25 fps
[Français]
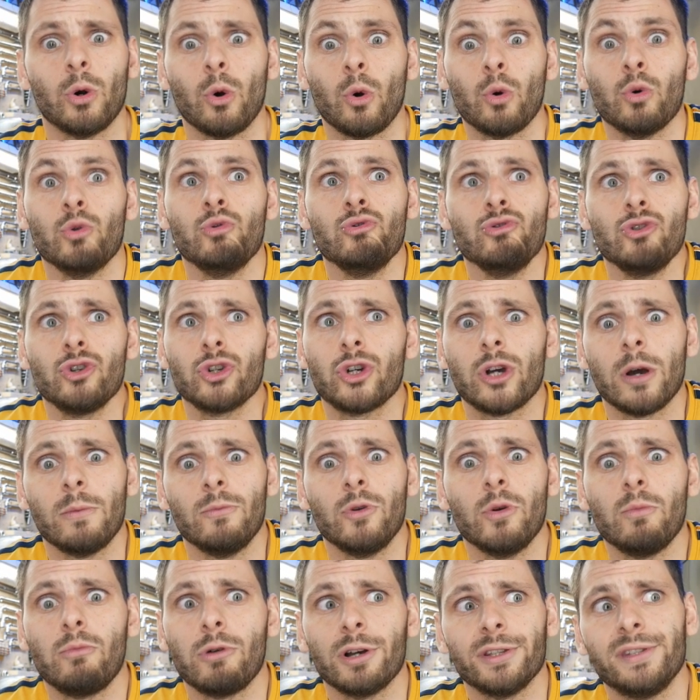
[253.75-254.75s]
rouge
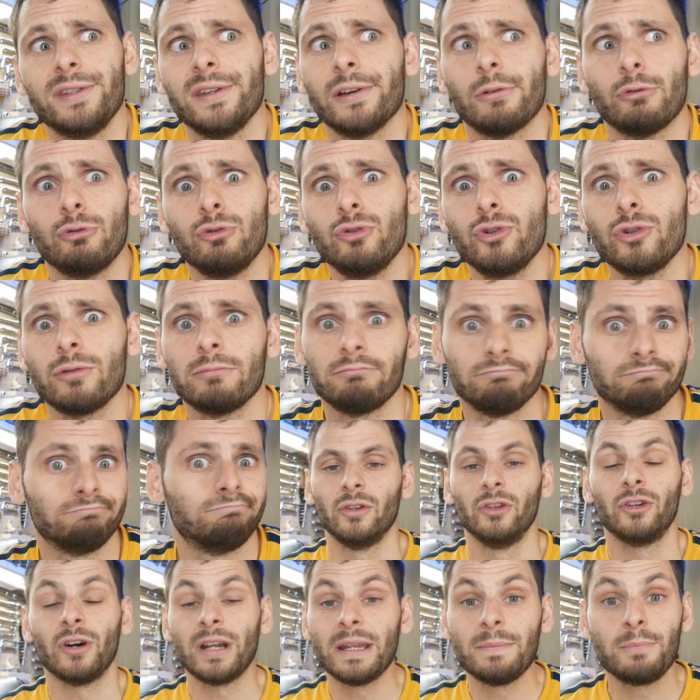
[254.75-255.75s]
comme le boîtier rouge,
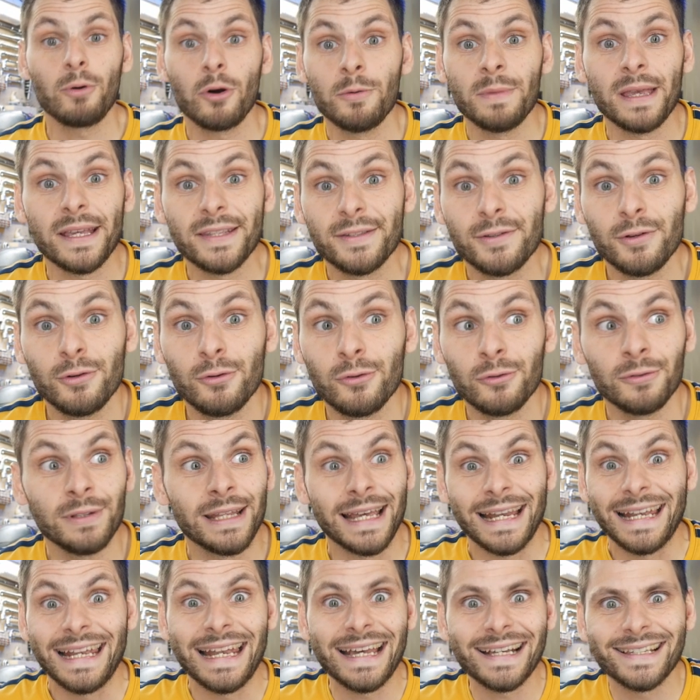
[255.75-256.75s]
dans les premières
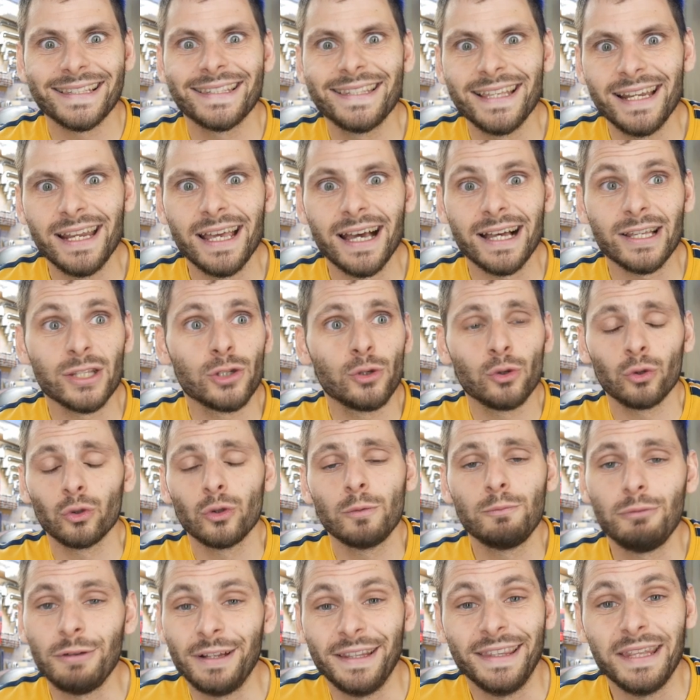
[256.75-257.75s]
secondes, l'accélération
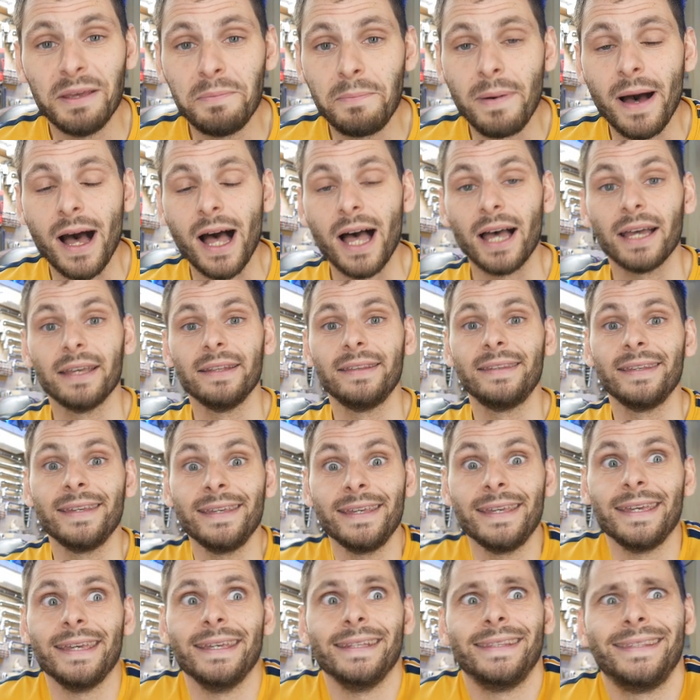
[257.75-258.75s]
depuis le départ
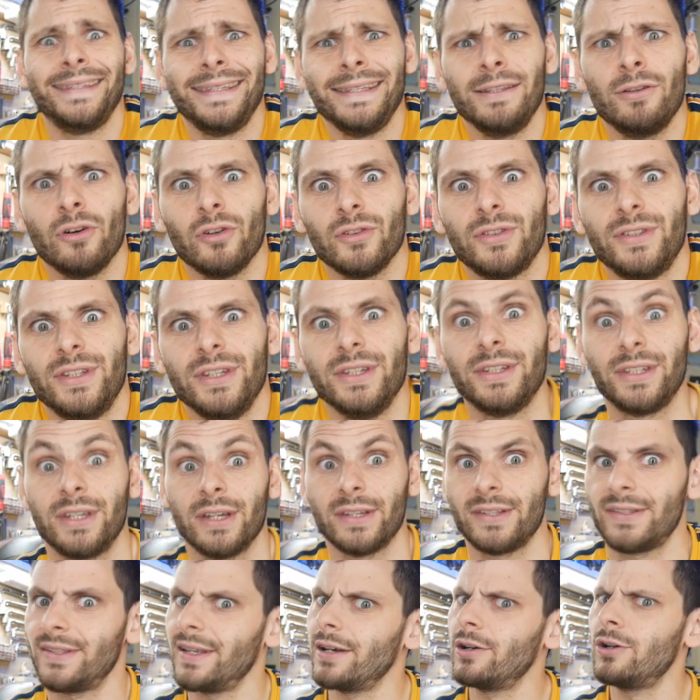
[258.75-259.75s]
arrêté est
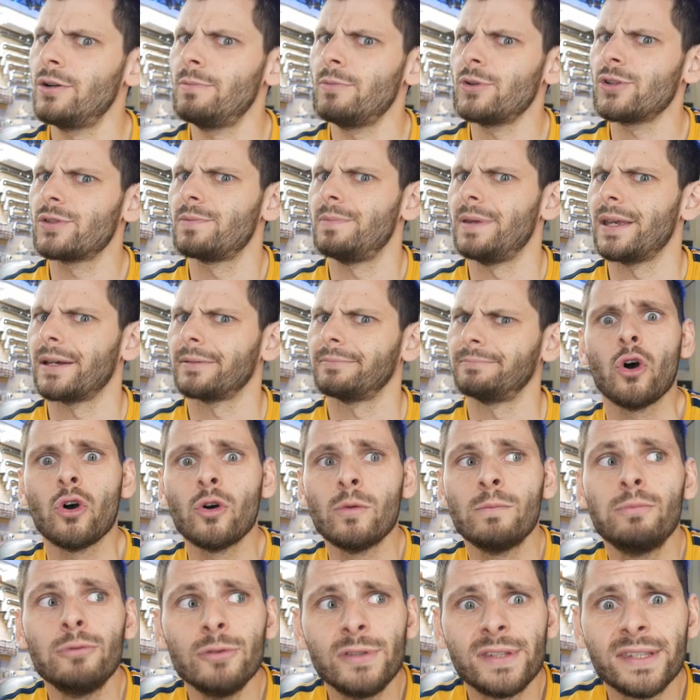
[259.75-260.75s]
identique, ça commence bien.
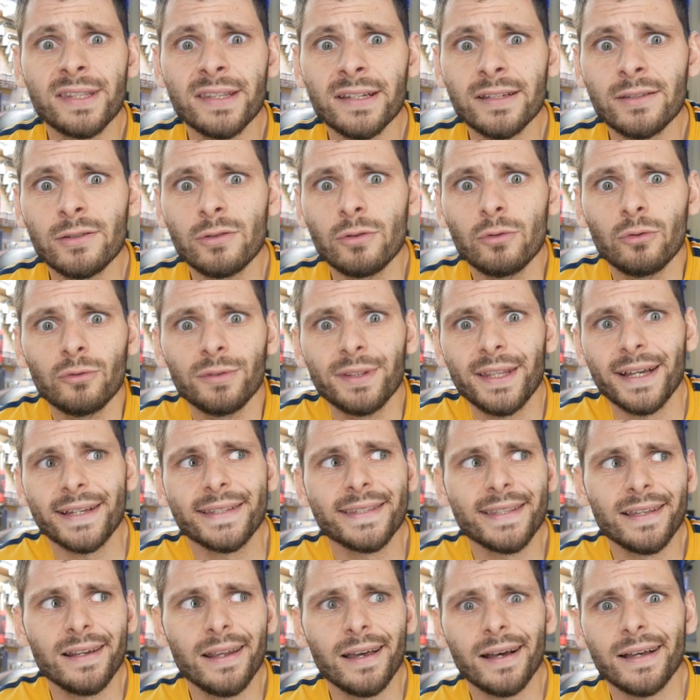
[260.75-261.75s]
Au bout de 5 secondes
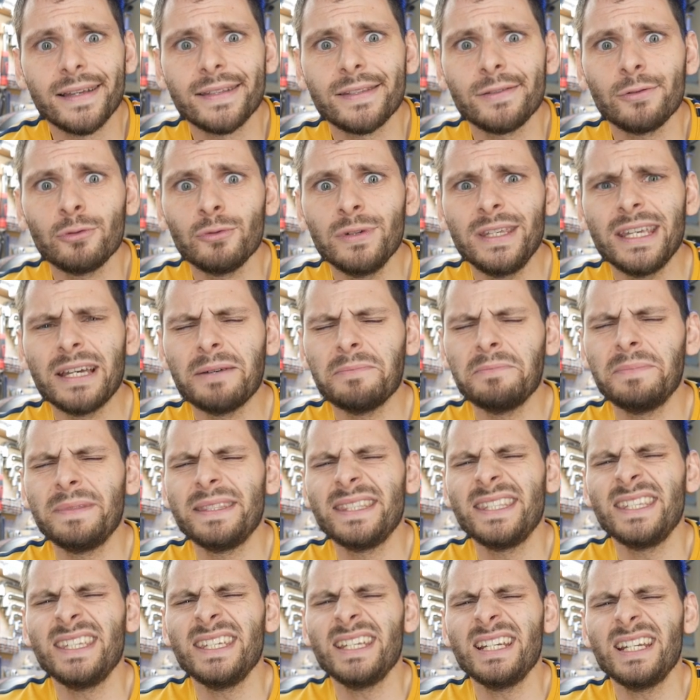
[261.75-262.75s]
d'accélération, il y a un
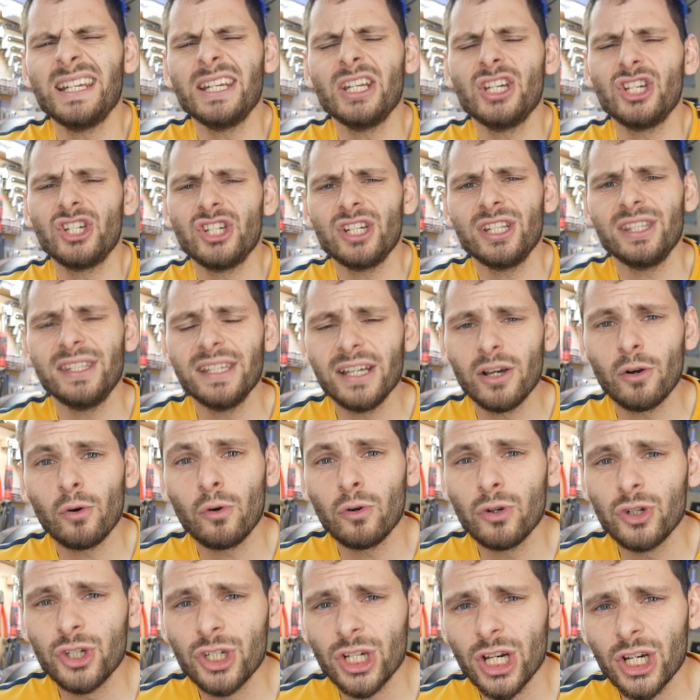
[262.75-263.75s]
petit léger
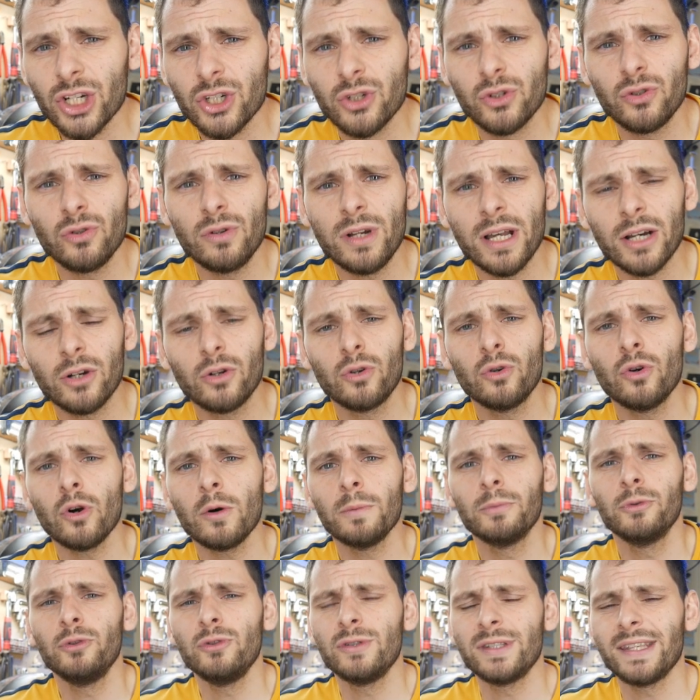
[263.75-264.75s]
décrochage de la
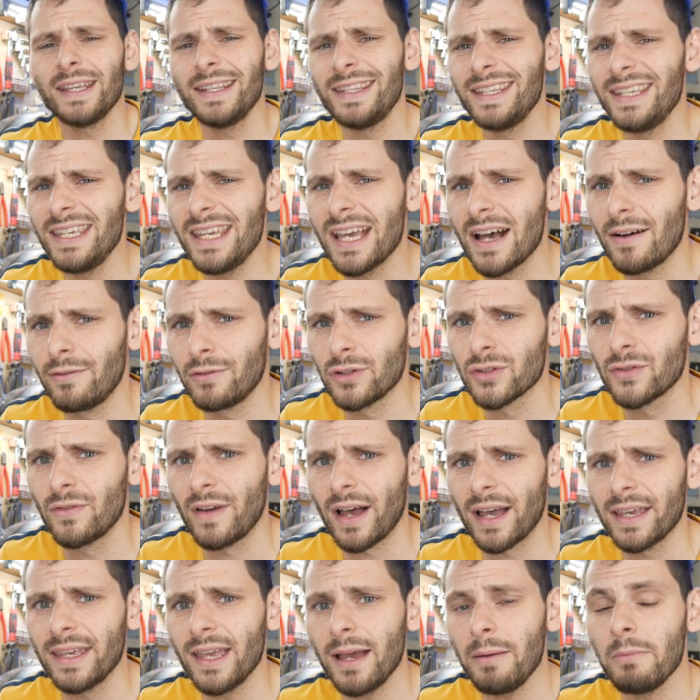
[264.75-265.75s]
courbe du CDI à avance
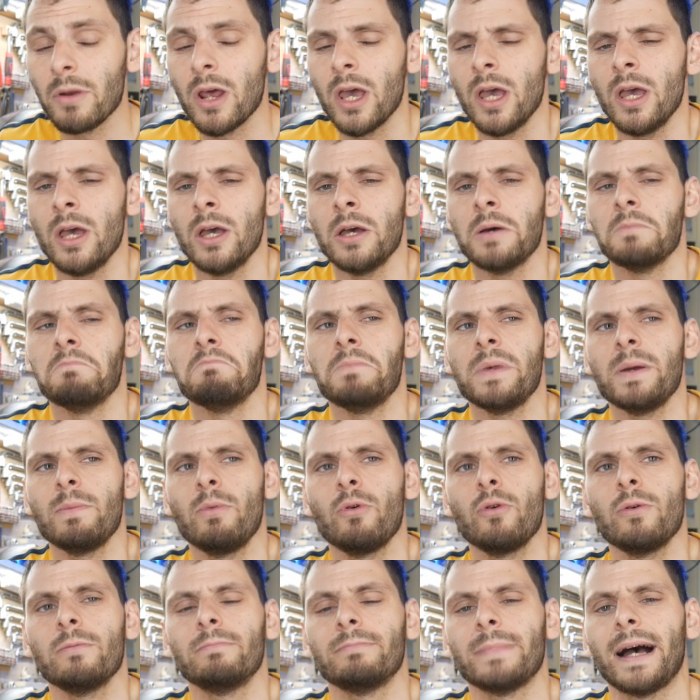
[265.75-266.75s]
variable, mais
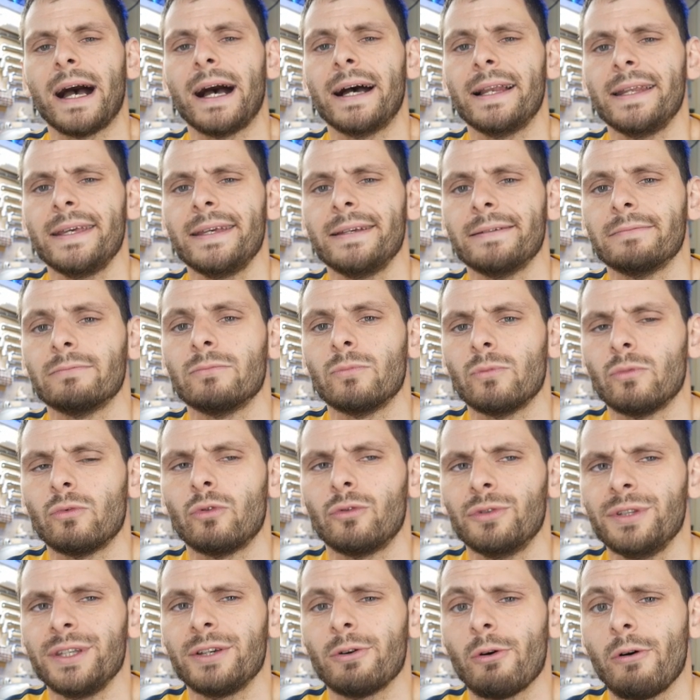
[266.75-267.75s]
bon, allez,
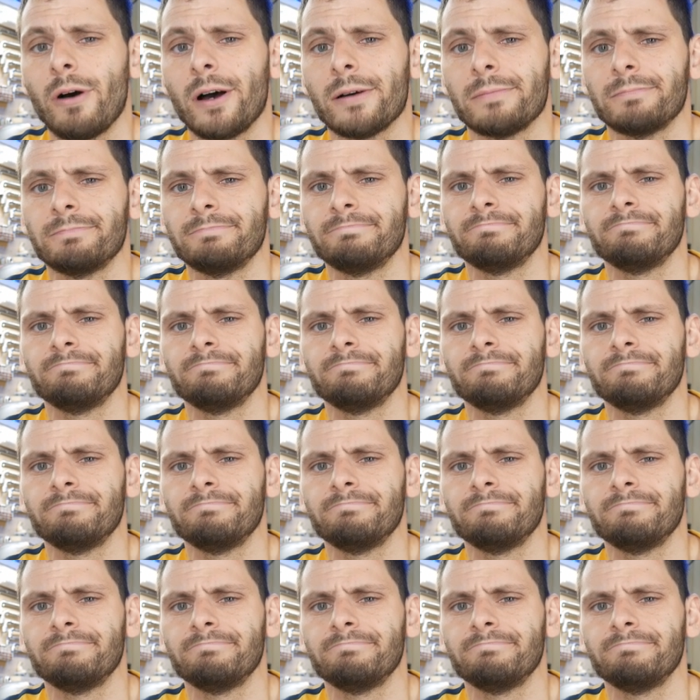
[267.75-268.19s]
on y croit.